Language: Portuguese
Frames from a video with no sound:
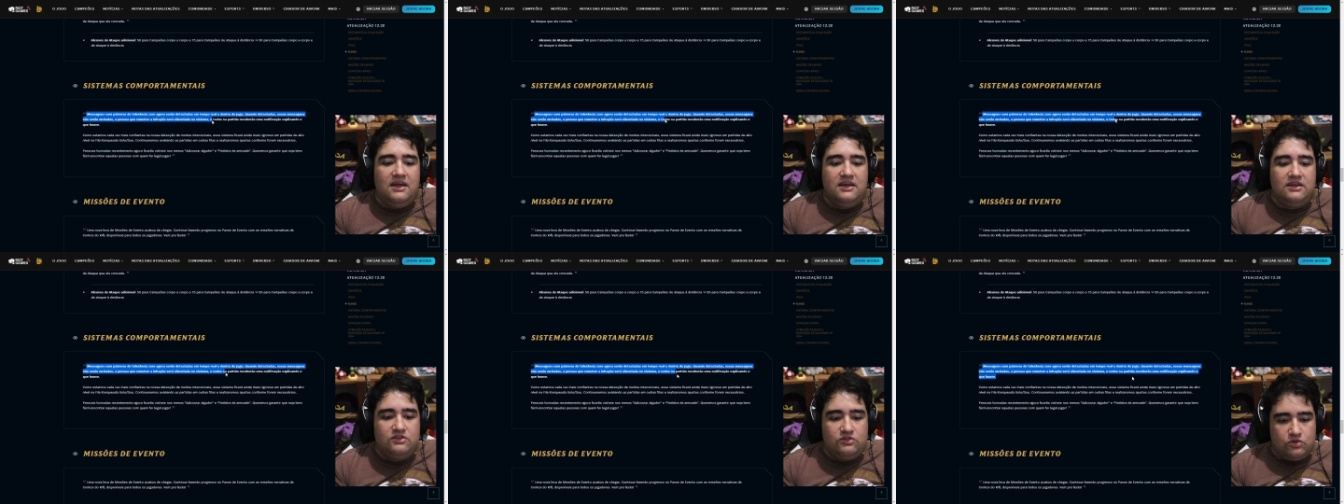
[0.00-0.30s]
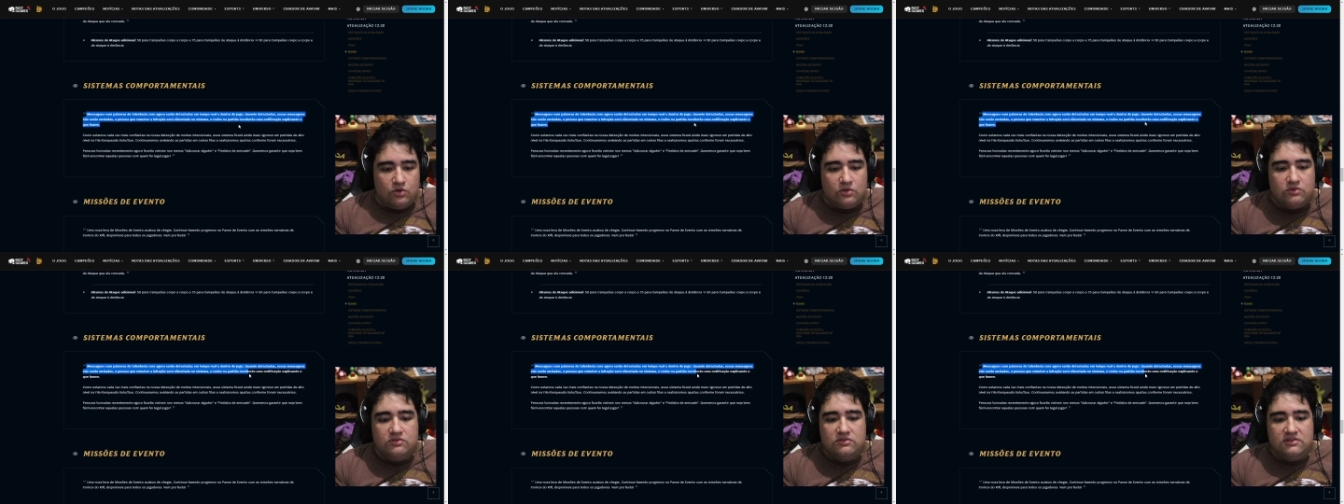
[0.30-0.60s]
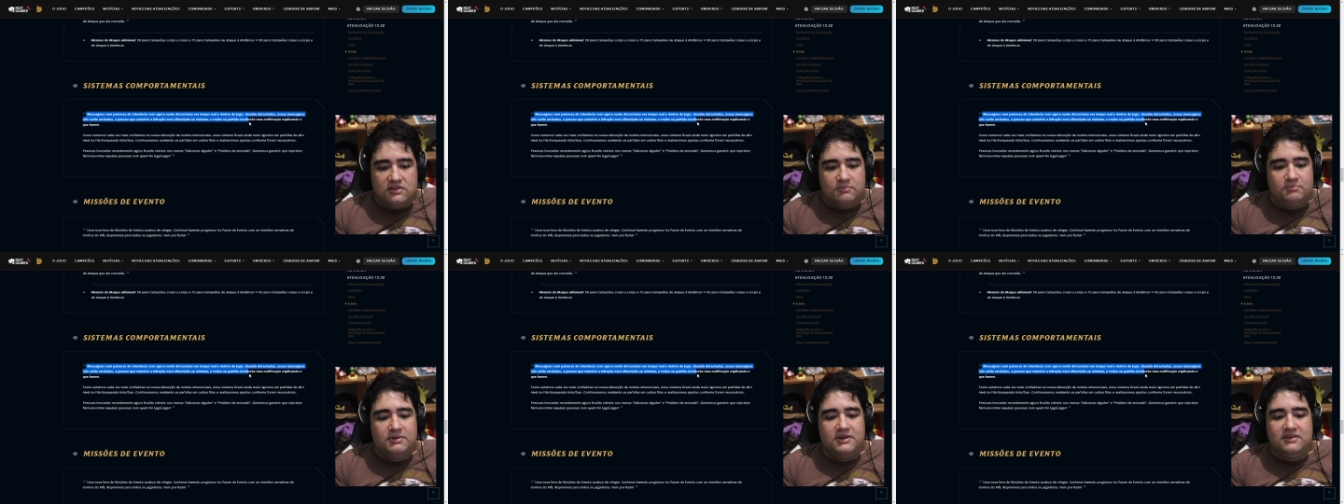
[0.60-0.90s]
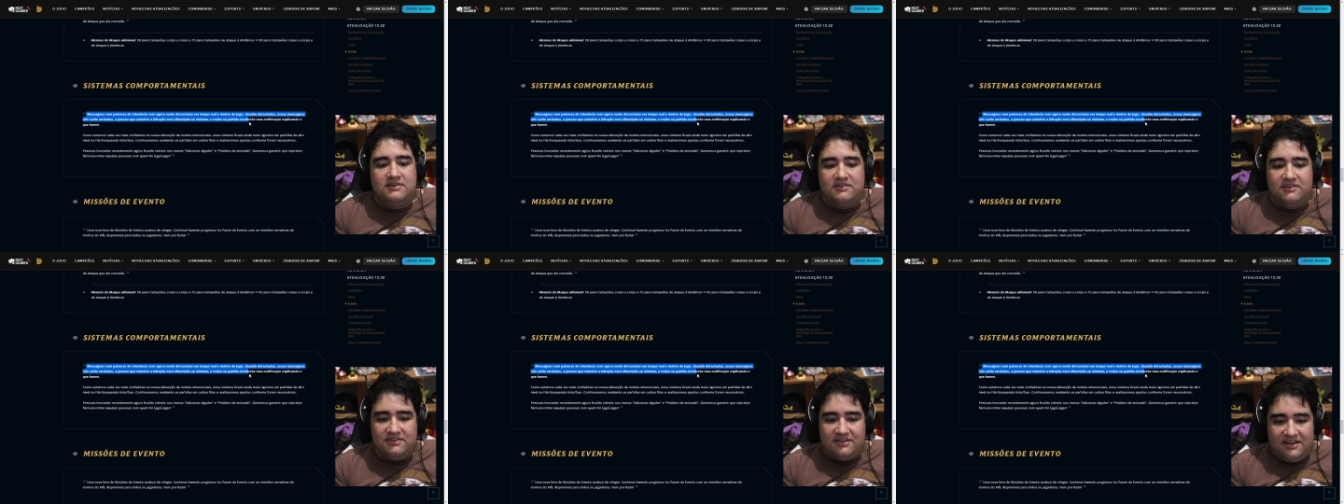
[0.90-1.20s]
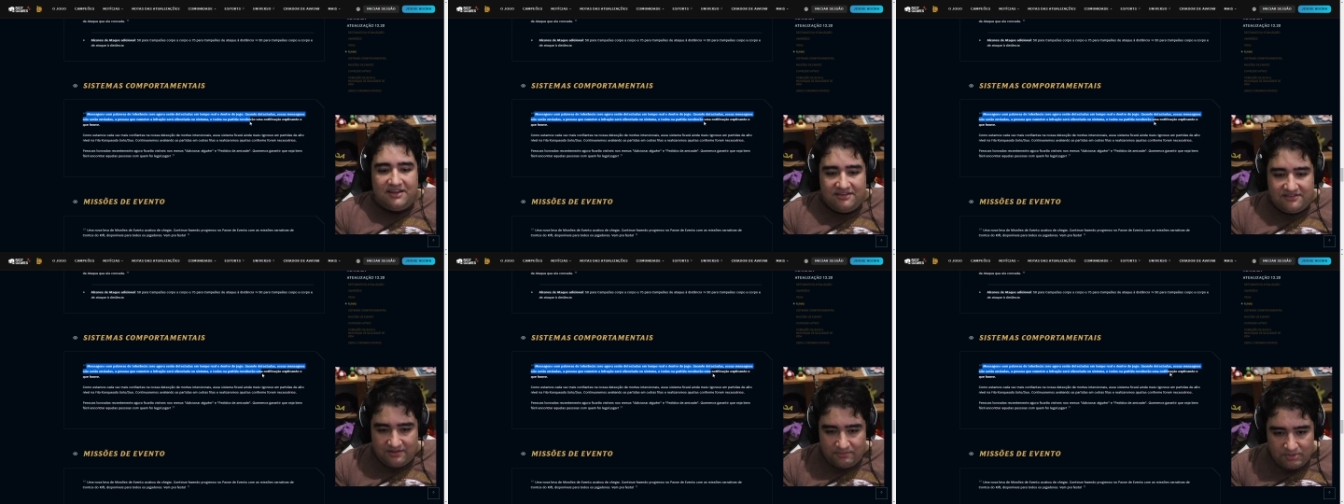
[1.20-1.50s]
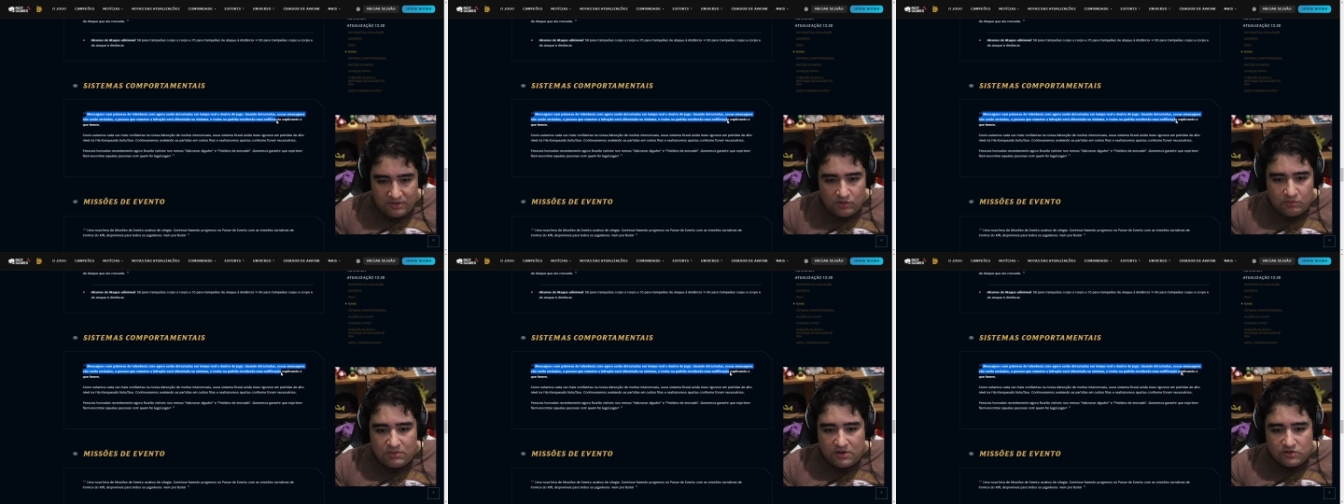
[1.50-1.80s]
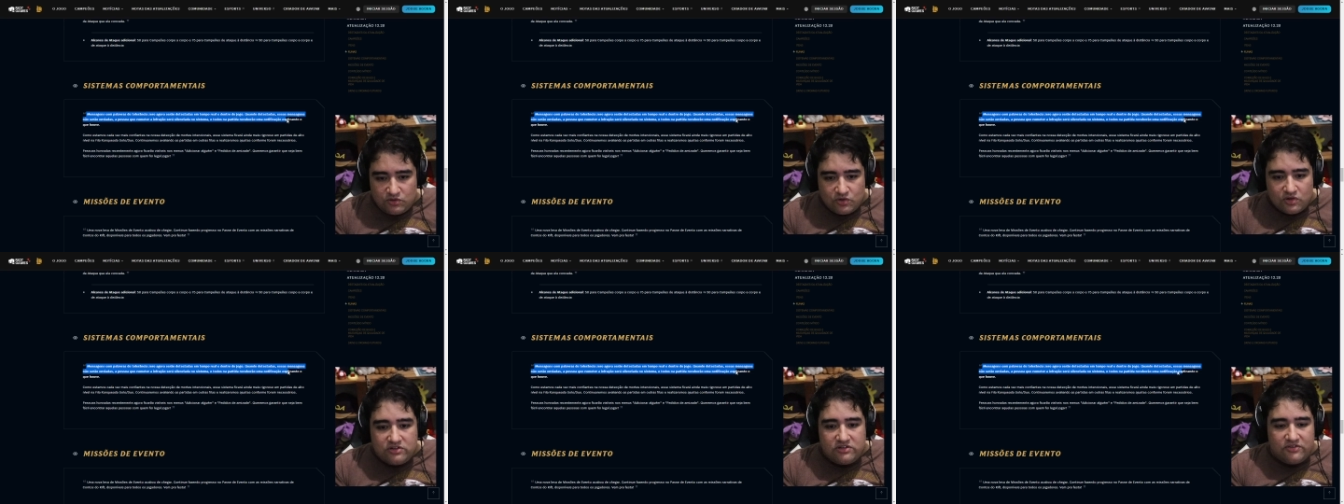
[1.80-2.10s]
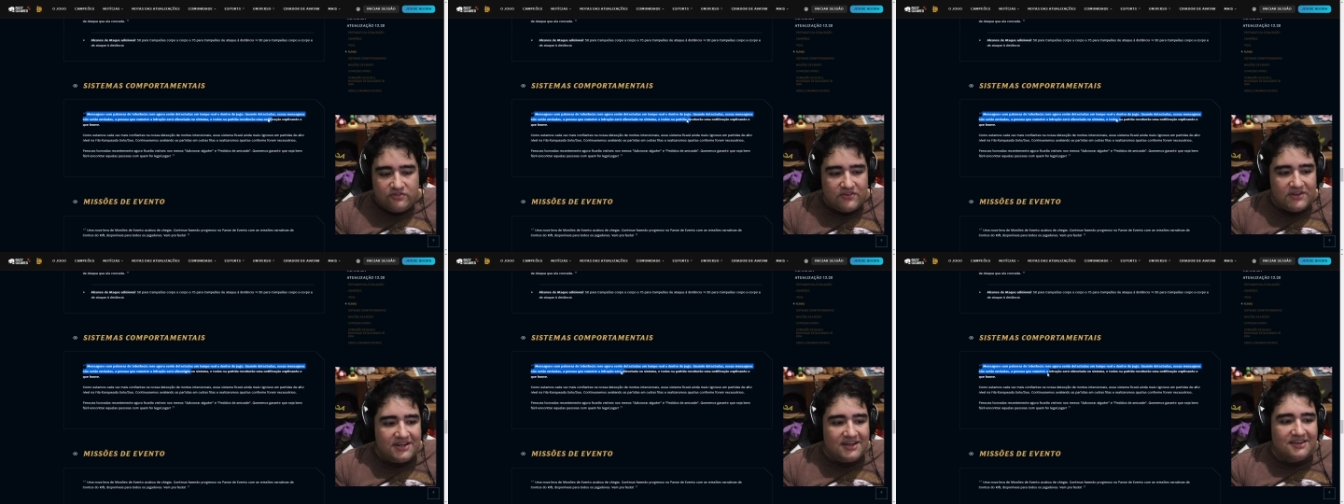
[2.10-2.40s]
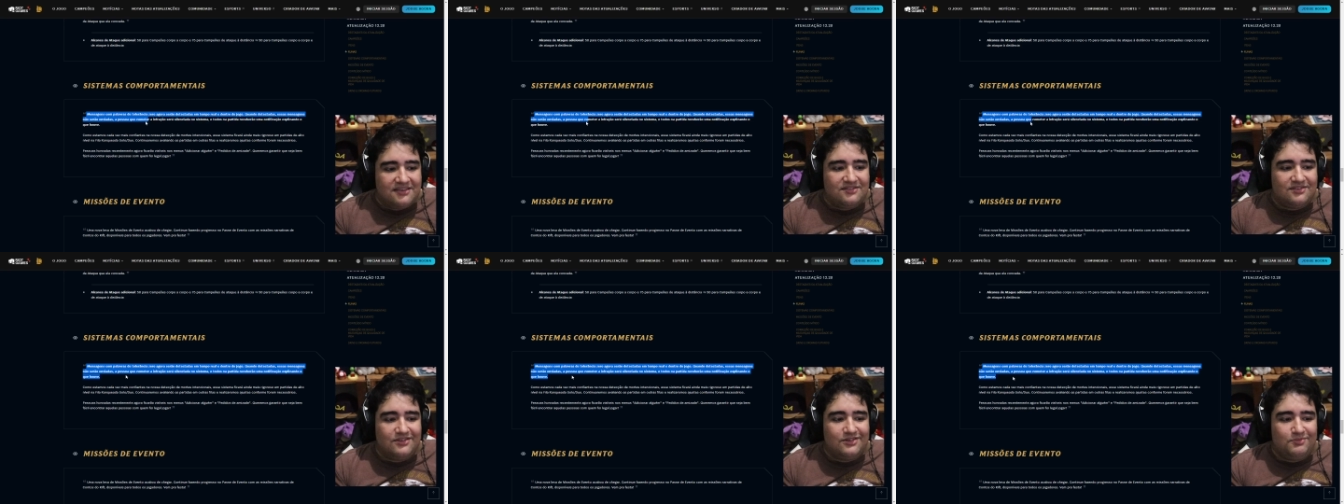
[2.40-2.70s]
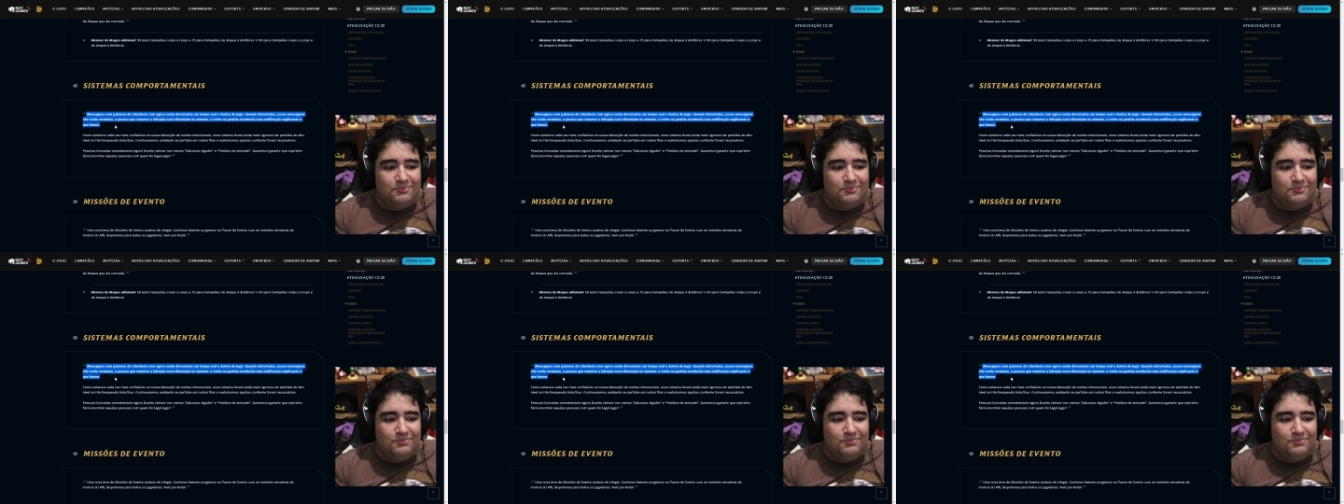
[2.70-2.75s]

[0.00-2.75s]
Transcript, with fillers: e todos na partida receberão uma notificação